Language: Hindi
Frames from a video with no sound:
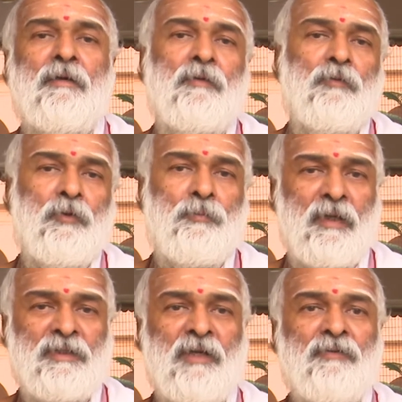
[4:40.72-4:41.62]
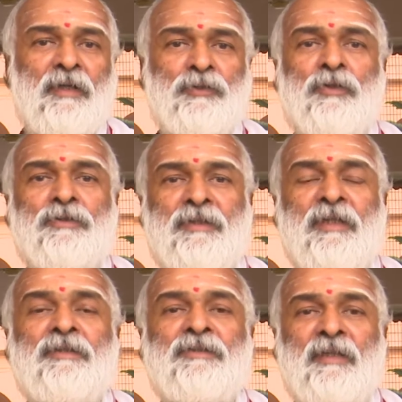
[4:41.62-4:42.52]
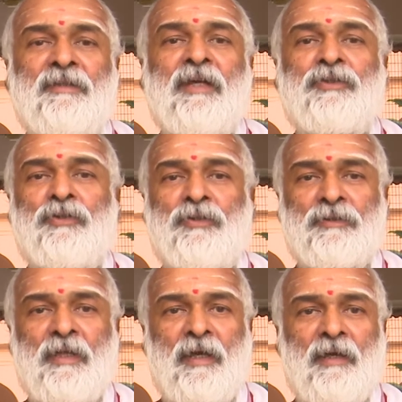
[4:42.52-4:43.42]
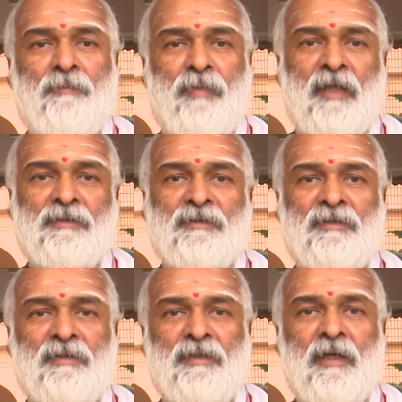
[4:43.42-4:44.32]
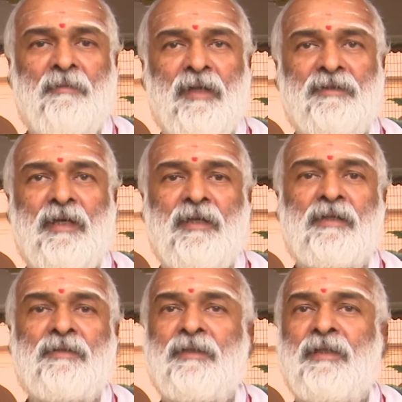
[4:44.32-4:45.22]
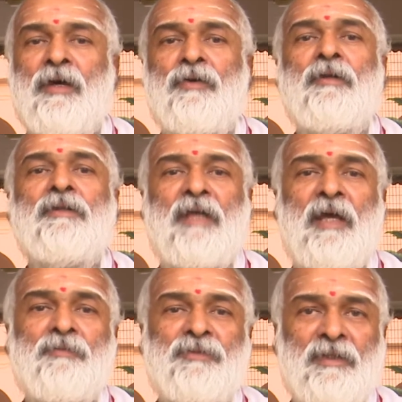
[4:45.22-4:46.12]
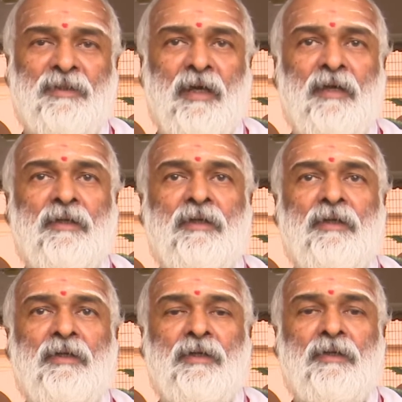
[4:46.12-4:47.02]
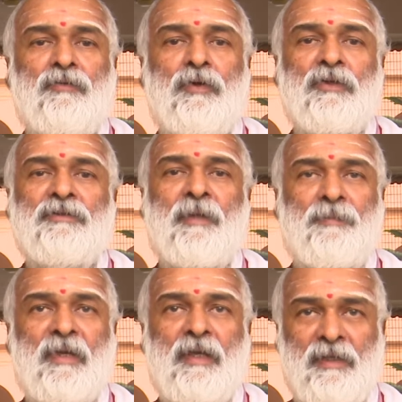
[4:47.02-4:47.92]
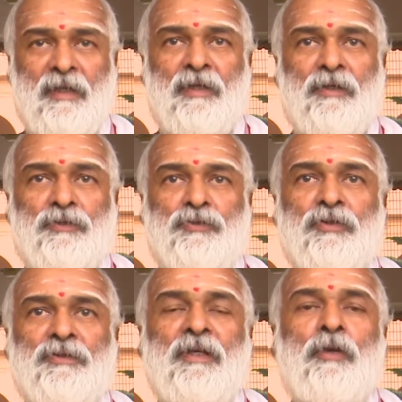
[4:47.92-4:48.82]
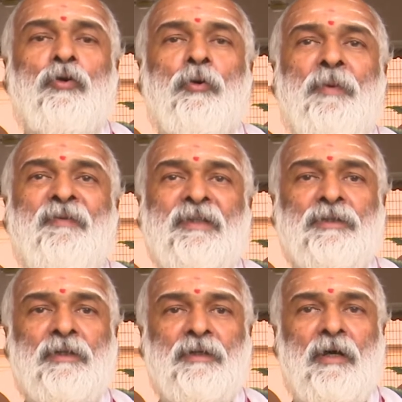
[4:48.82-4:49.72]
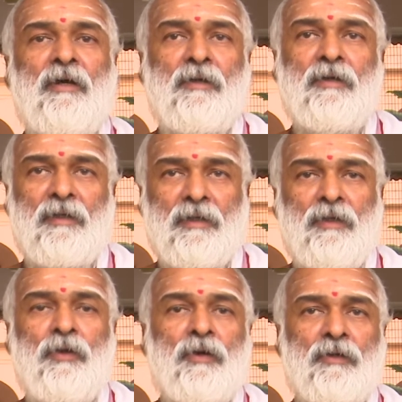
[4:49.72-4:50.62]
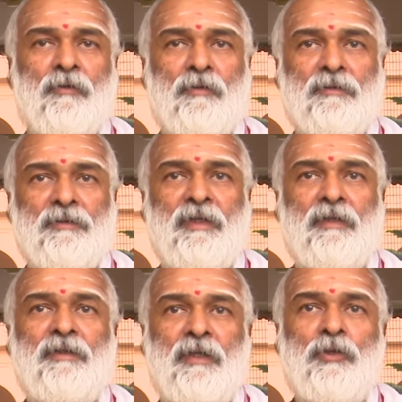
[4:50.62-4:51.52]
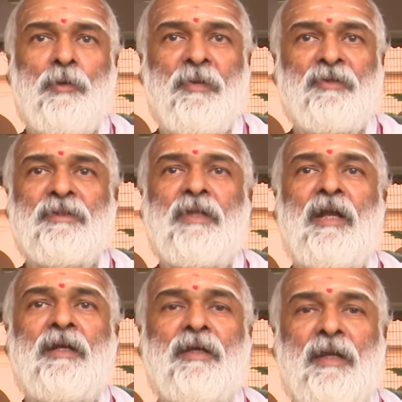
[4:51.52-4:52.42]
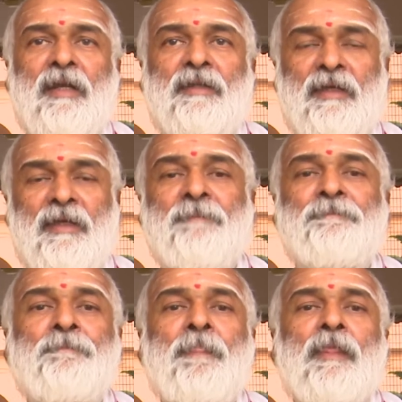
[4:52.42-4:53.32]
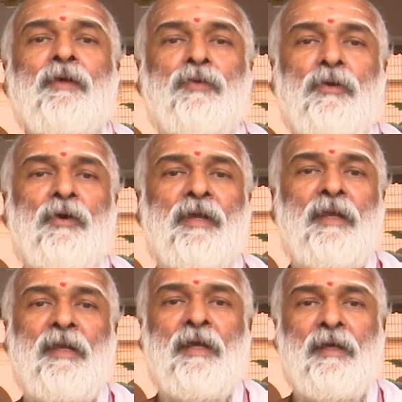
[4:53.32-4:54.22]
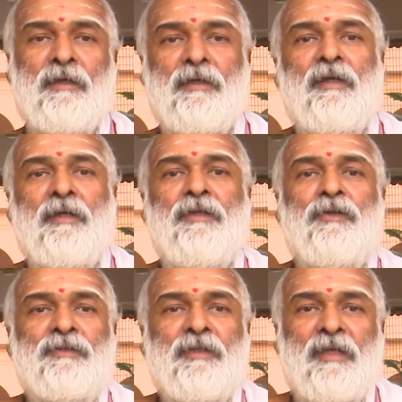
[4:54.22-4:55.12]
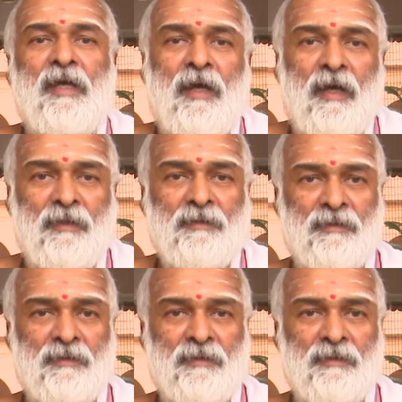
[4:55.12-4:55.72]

वो बचा हुआ दो तीन संध्या जो होता है प्रातः संध्या माध्यान्हिक संध्या और सायं संध्या वो सबके लिए जो जिन लोग उपवीत लोग यज्ञोपवीत धारण कर लेते हैं उन लोग के लिए नियुक्ति किया है